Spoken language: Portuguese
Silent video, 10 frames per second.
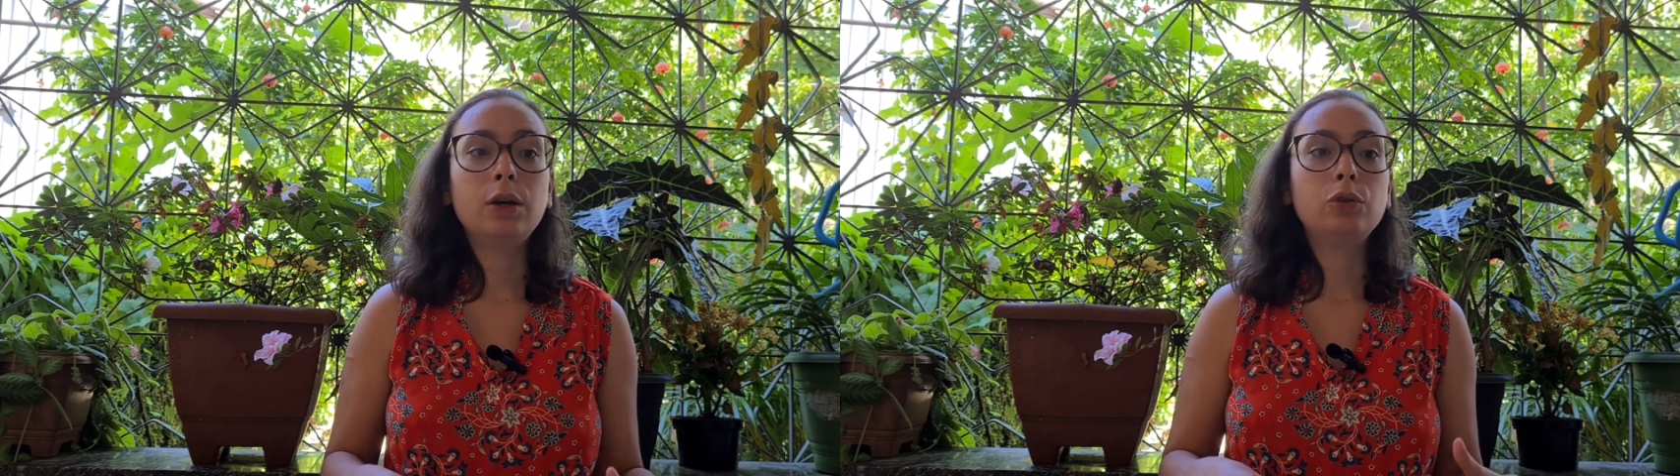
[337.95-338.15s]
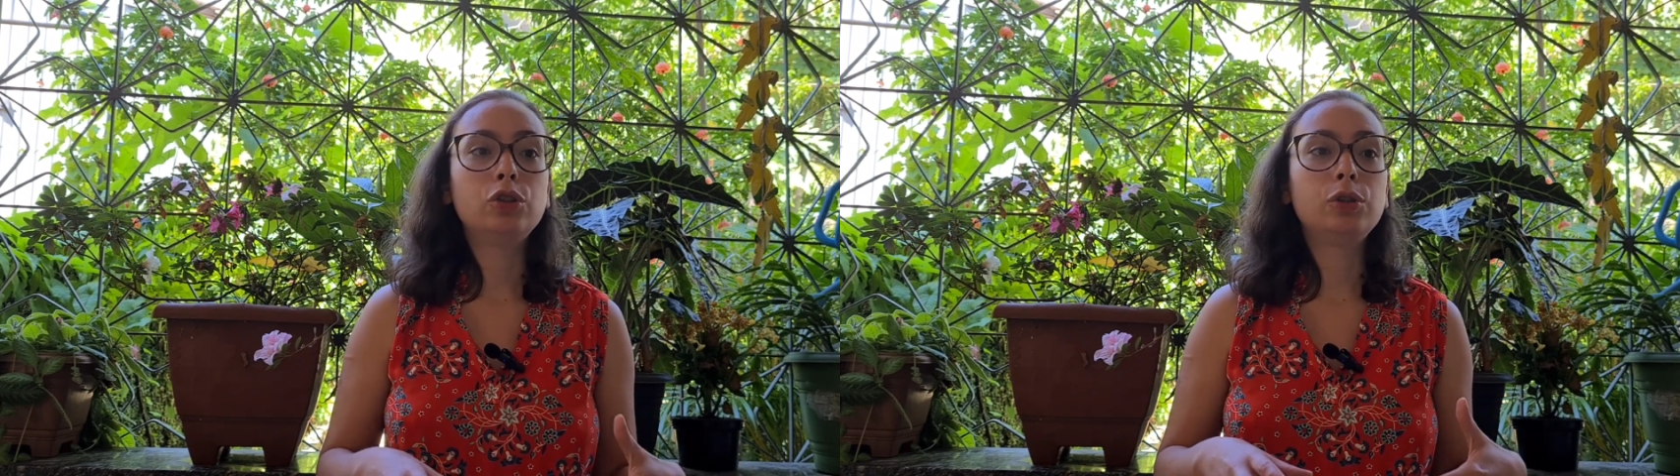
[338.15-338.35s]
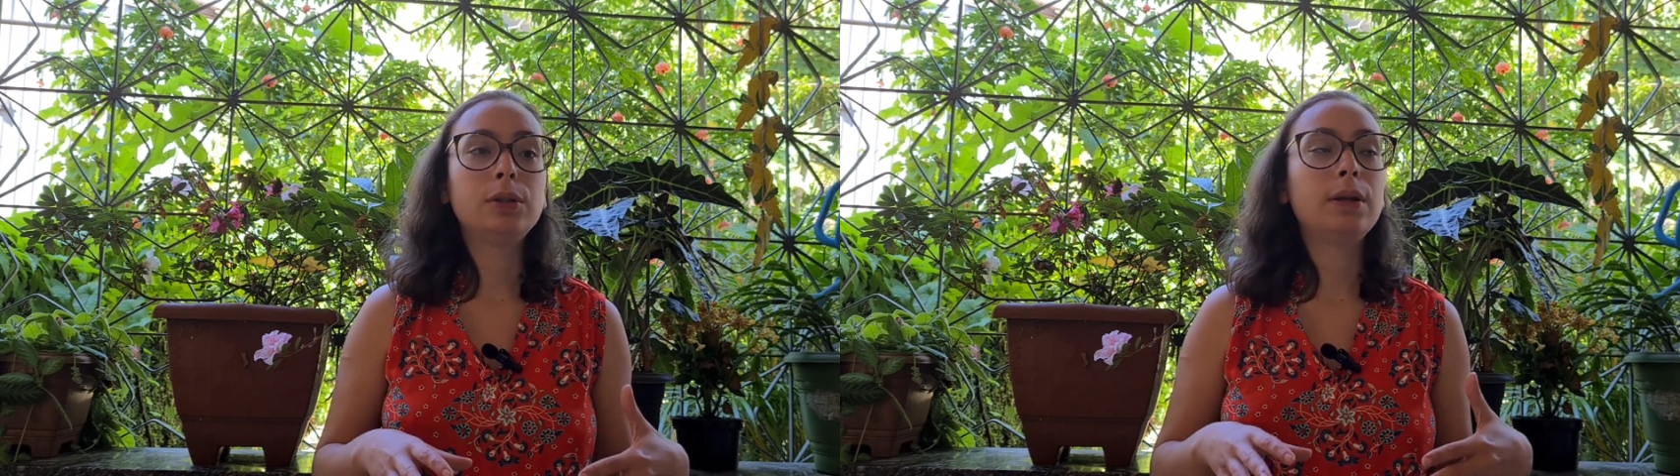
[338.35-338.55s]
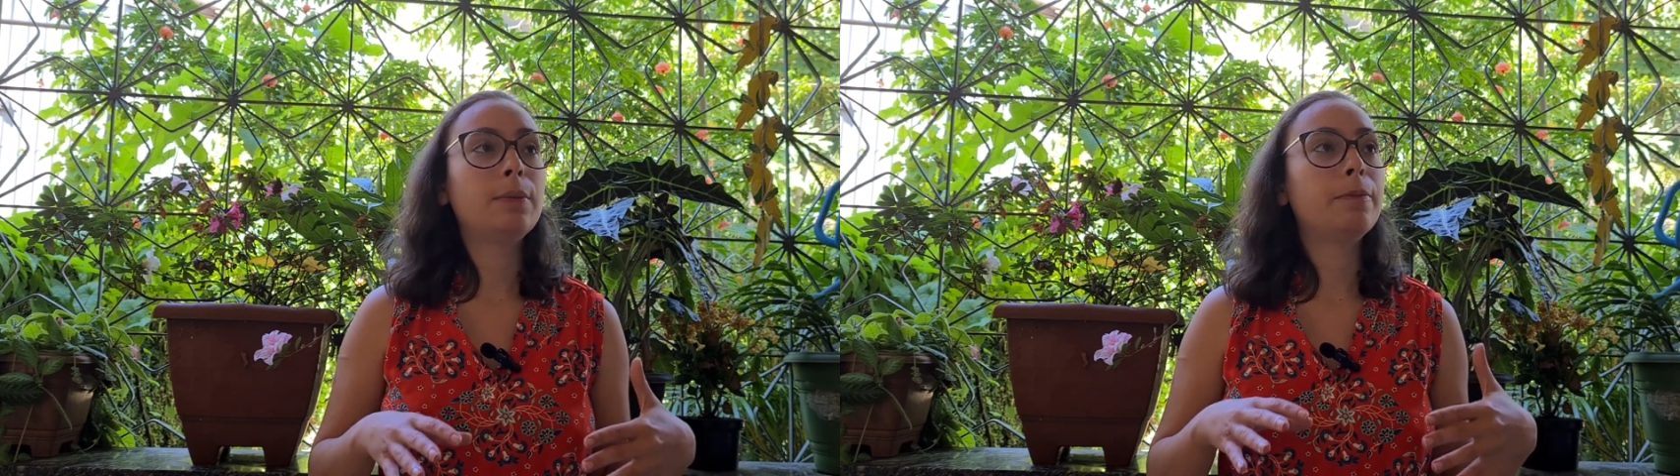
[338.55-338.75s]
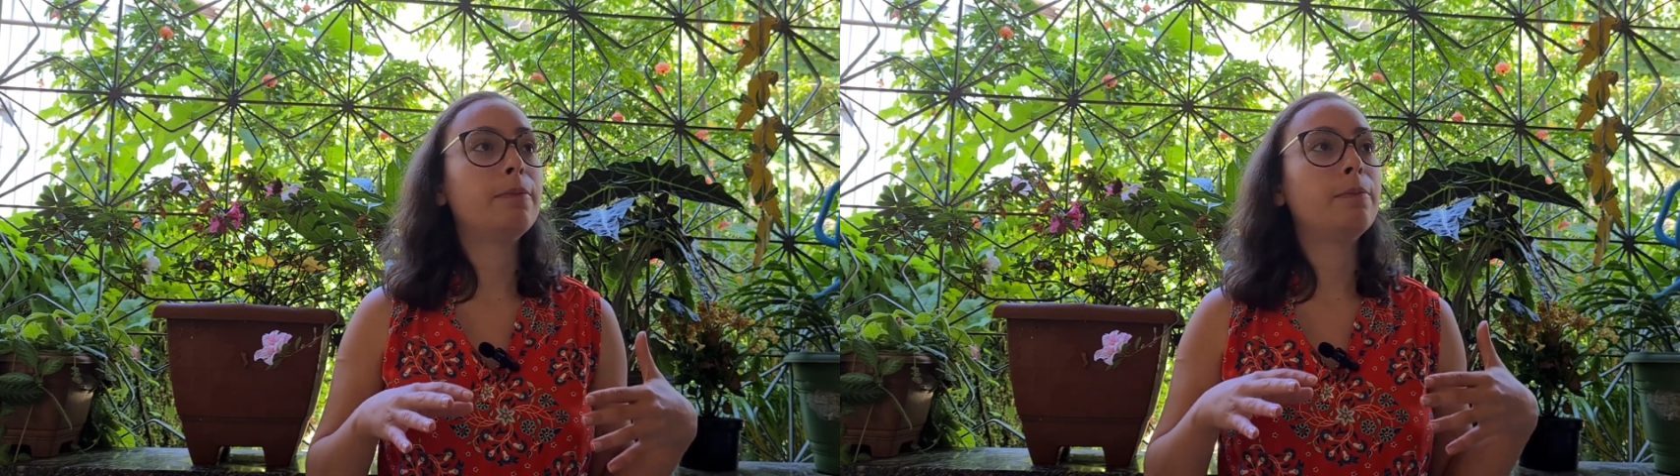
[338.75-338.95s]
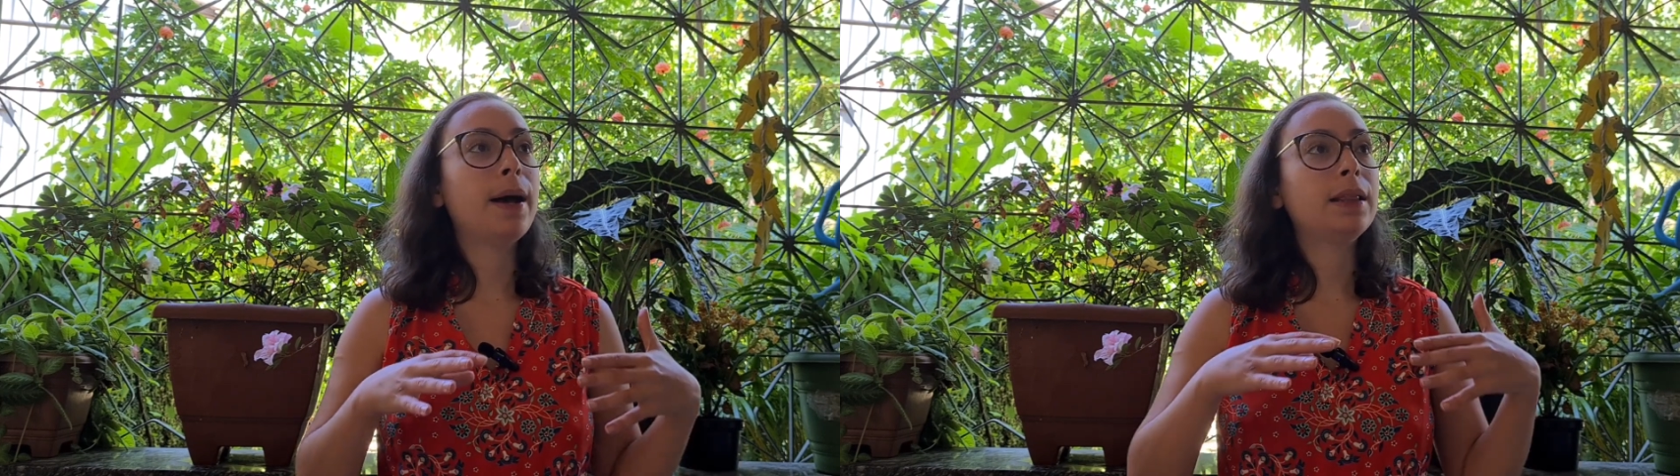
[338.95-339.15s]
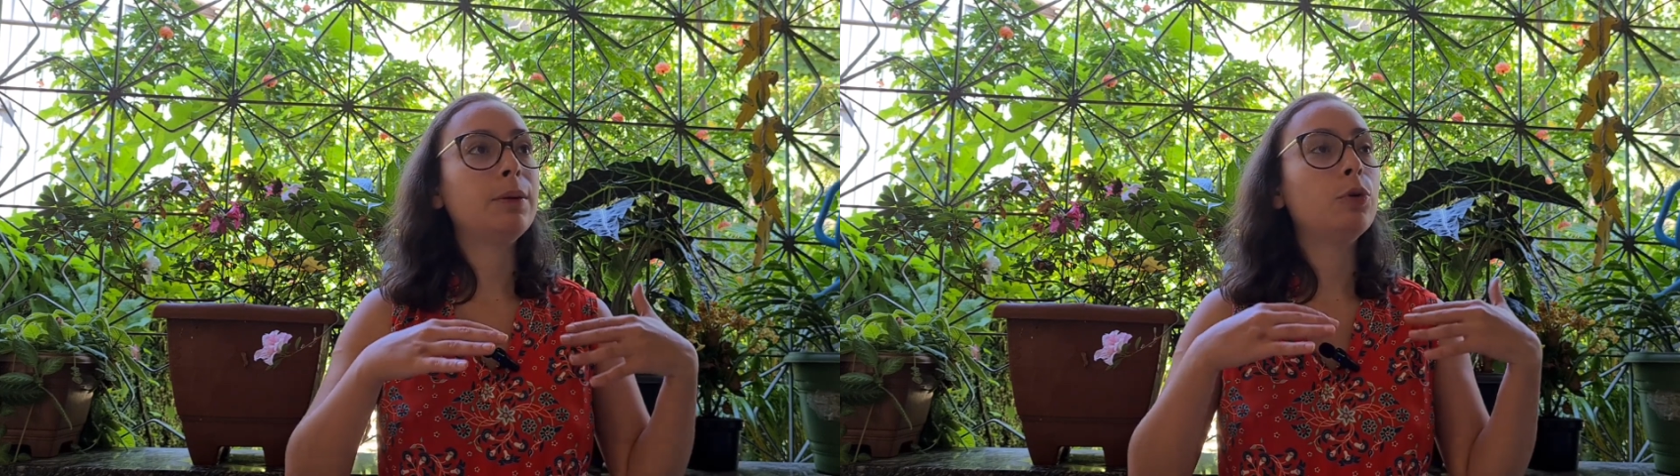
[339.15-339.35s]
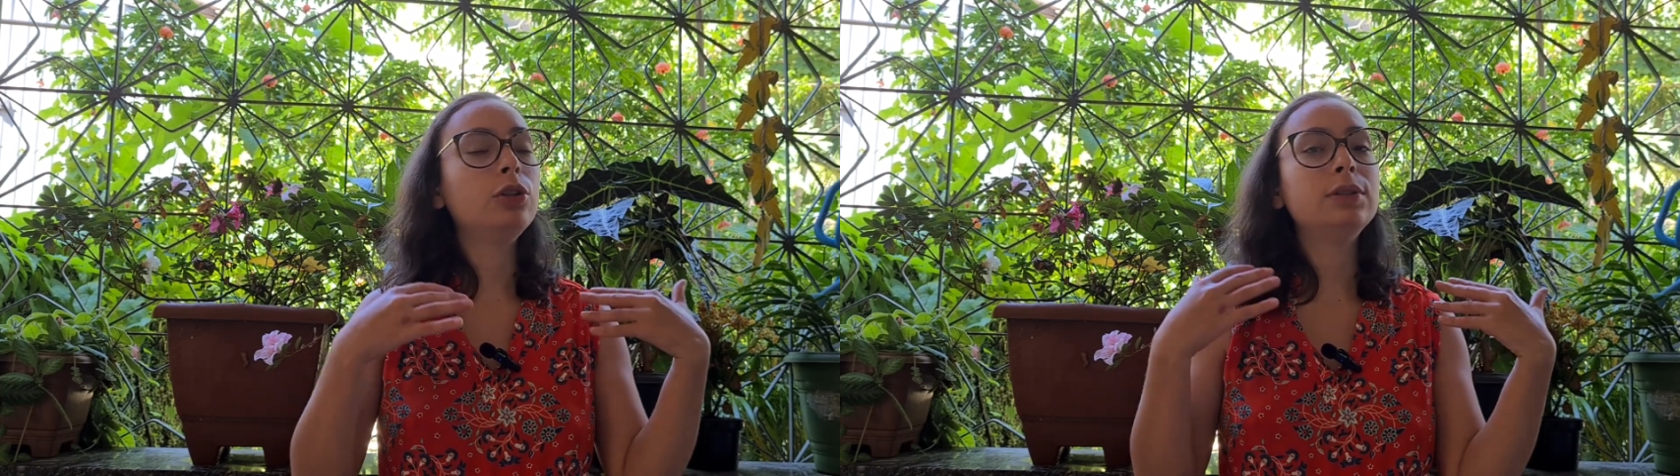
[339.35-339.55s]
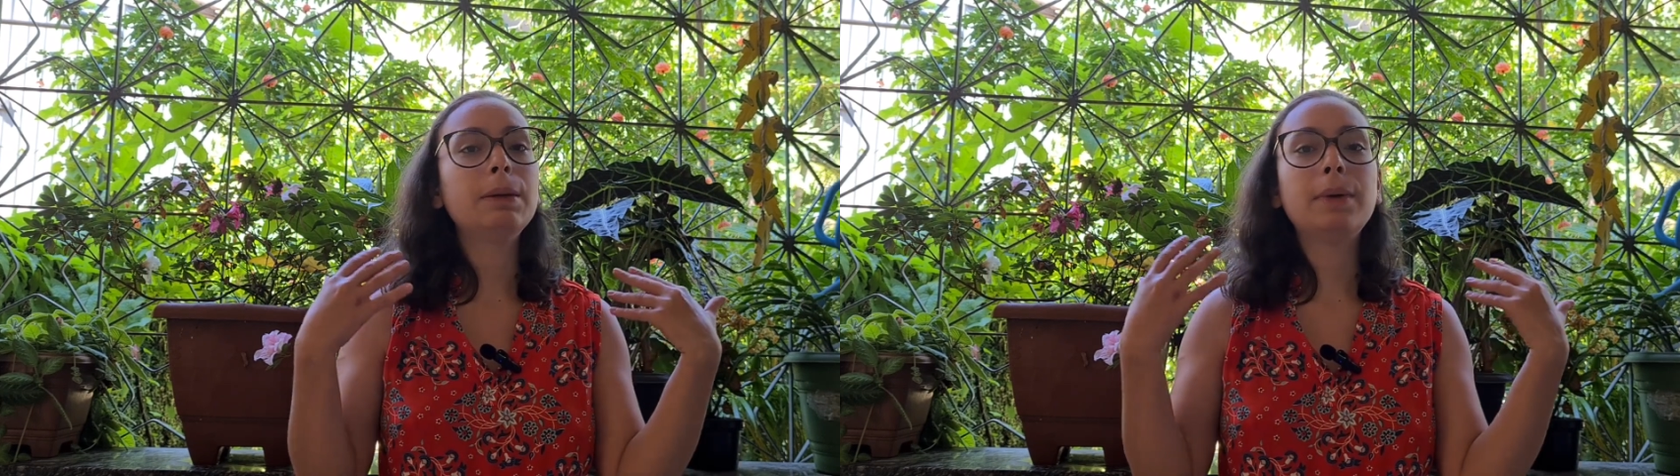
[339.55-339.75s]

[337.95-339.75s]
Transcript: os patrimônios